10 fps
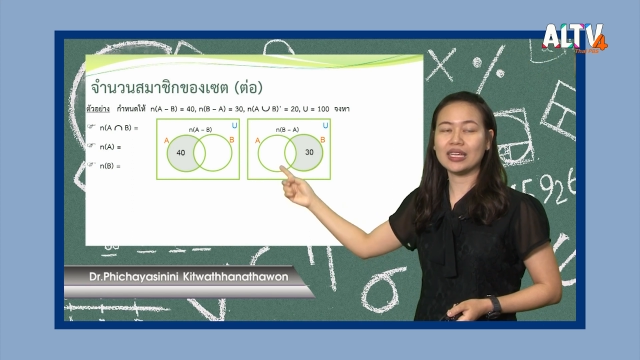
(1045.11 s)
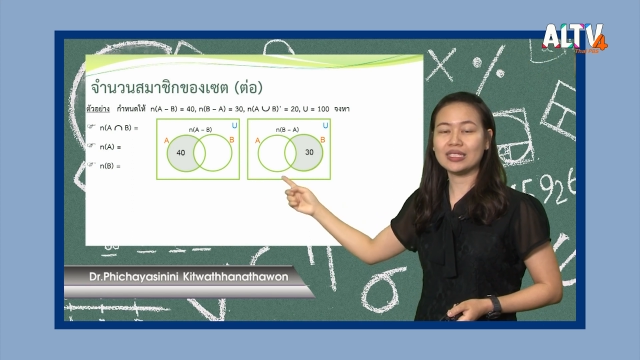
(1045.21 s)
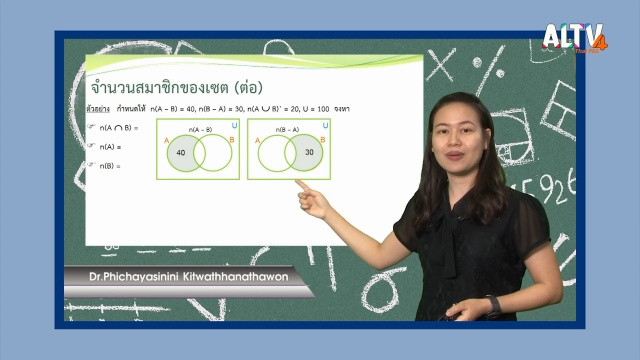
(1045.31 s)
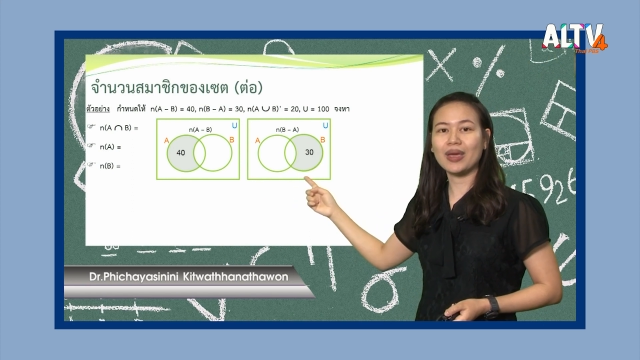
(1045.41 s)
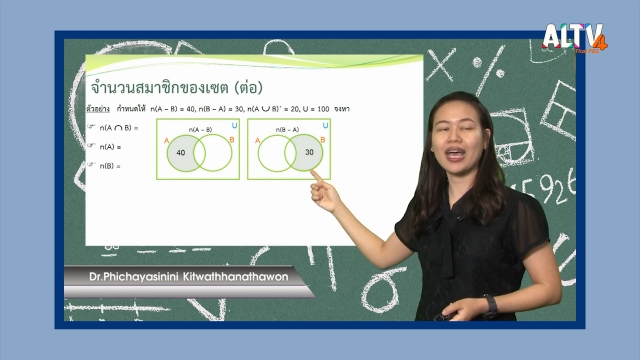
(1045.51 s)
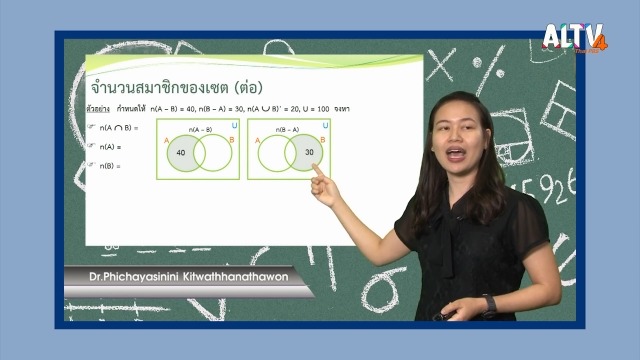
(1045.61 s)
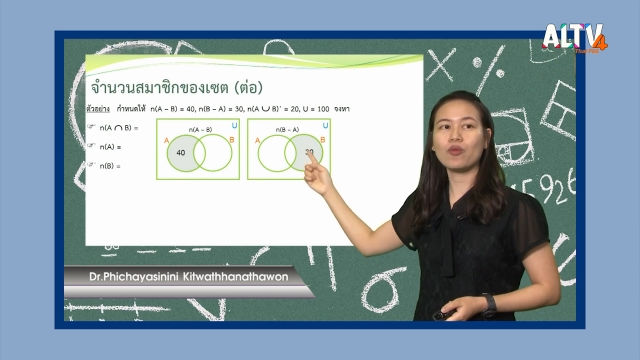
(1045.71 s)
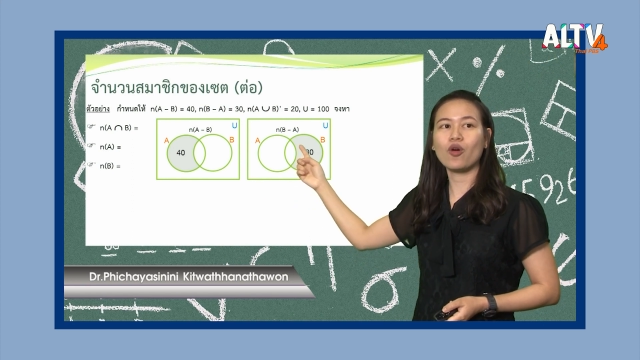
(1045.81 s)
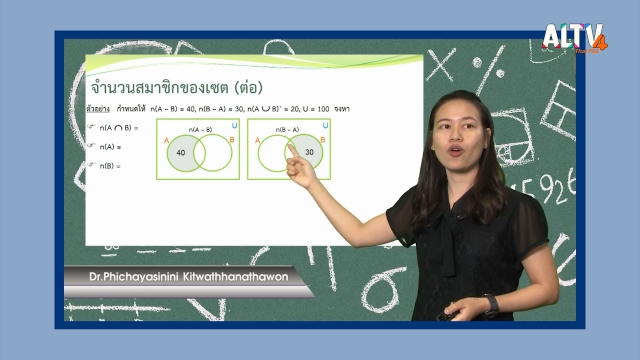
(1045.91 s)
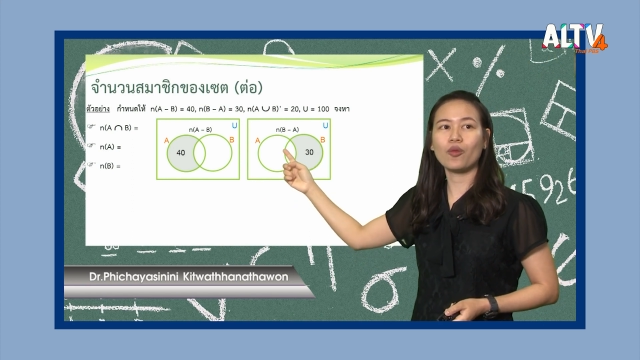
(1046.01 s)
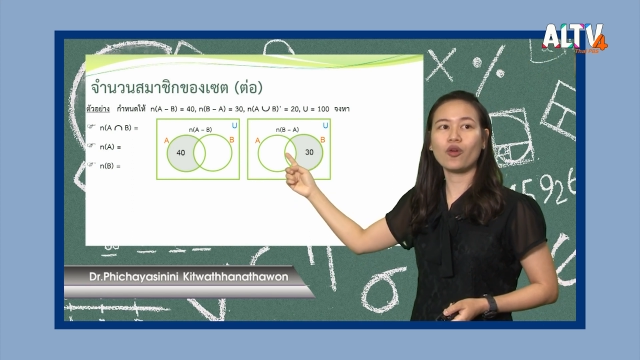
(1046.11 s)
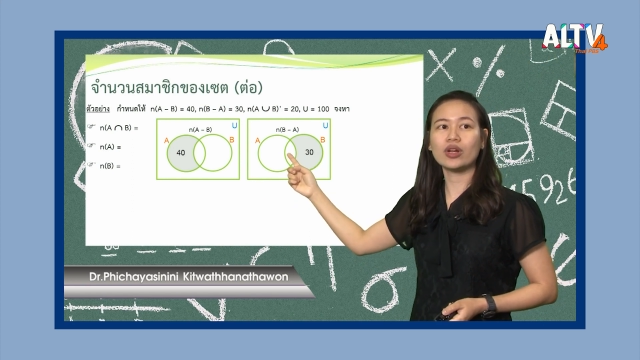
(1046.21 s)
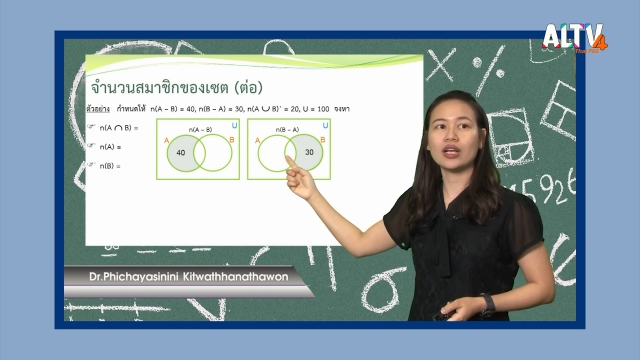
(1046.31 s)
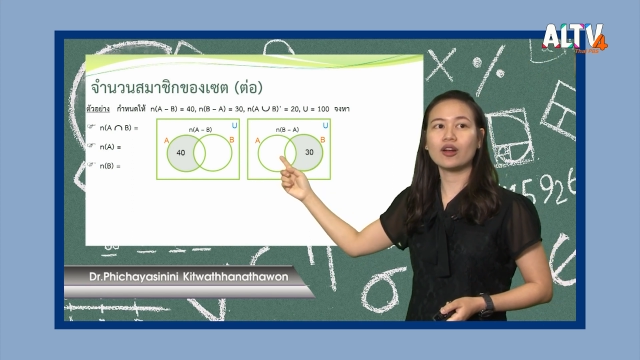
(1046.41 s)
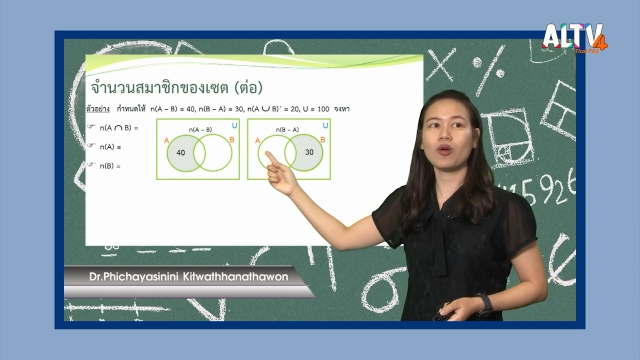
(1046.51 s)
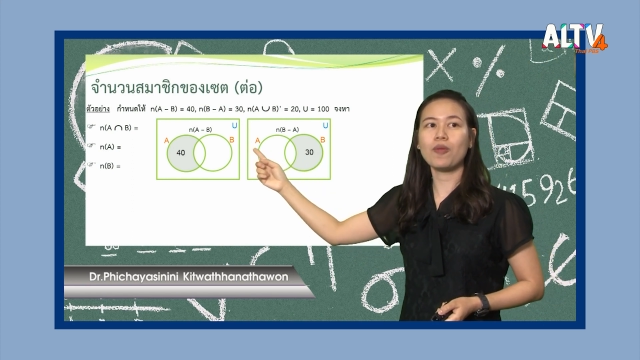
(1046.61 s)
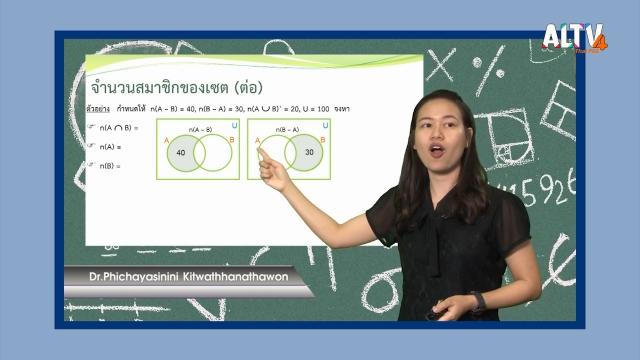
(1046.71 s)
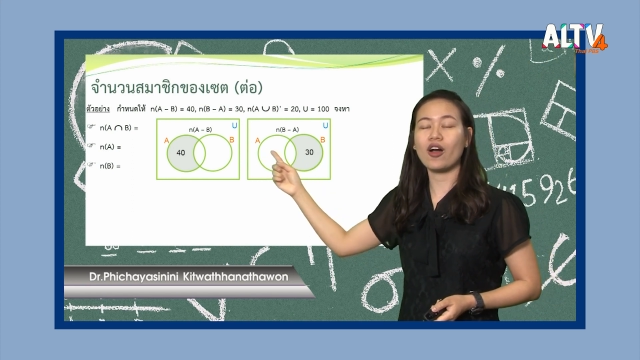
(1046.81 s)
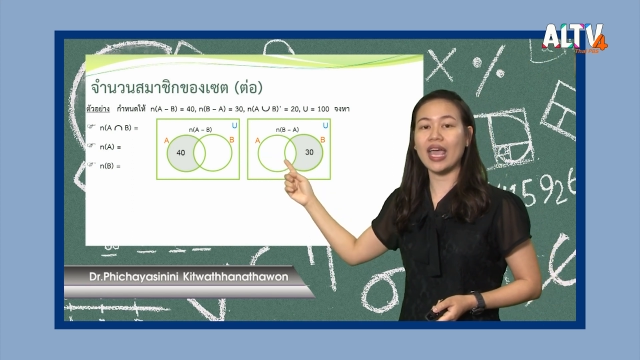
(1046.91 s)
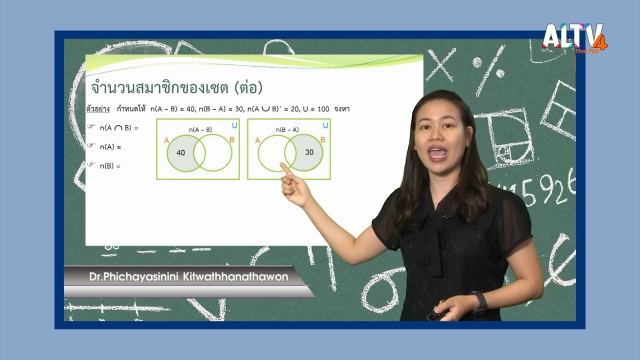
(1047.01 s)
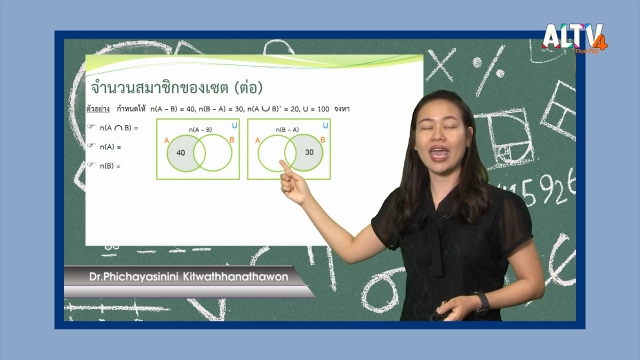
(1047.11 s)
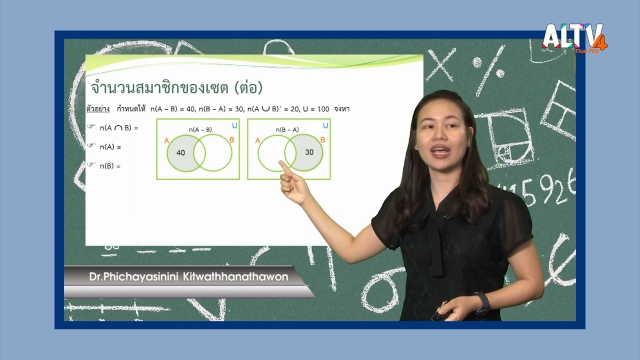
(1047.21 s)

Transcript: ใช่ไหมคะ วงกลมวงหนึ่ง ลบออก A